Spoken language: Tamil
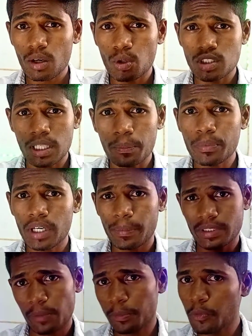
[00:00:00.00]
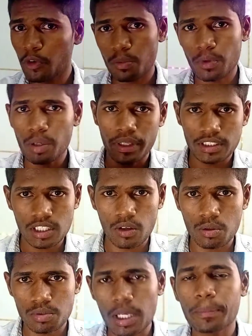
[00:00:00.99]
ஒரு சப்பு அப்போ சப்பு போர்டு மட்டும் எக்ஸ்ட்ரா
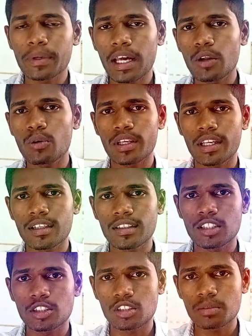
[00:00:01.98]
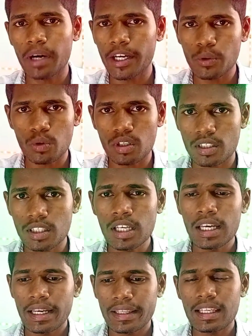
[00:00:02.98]
வரும் சப்புனாலே உங்களுக்கு என்னென்ன தெரிஞ்சிருக்கும் அடி உழுகிறது
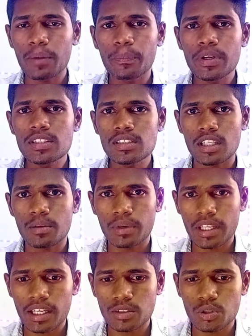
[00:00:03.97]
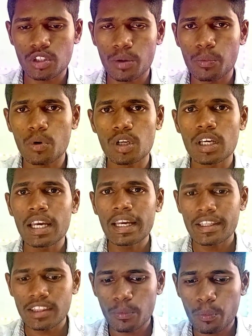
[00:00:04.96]
இதெல்லாம் பிரித்து தரும் இல்லையா ஸோ இந்த போர்டு
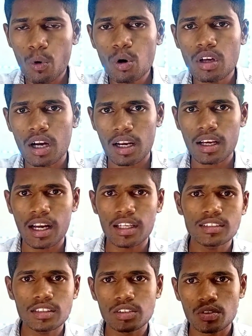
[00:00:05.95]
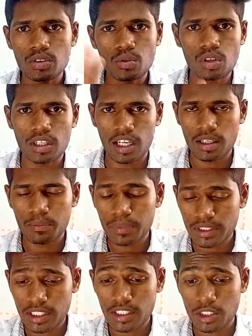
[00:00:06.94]
இந்த போர்டுக்கான கனெக்ஷன்ஸ் வந்து உங்களுக்கு
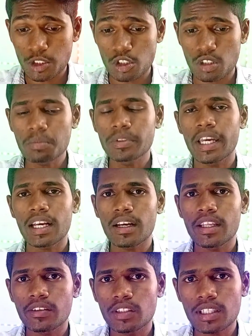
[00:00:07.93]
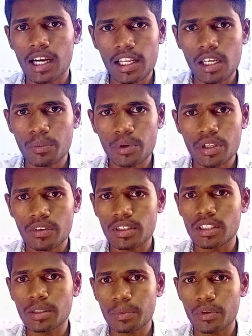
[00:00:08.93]
கம்பல்சரி தெரிஞ்சுக்கணும் ஏன்னா நீங்கள் வந்து கடையில் போய்
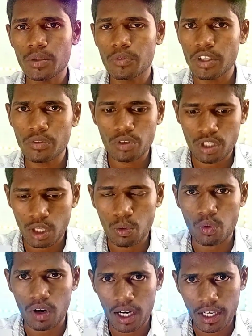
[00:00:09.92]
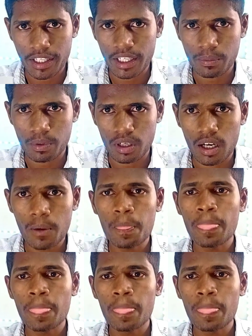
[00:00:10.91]
வந்துட்டு இப்போ வந்து ஃப்ரீ போர்டு ஏதாவது ஒன்று வாங்குறீங்க அப்படின்னா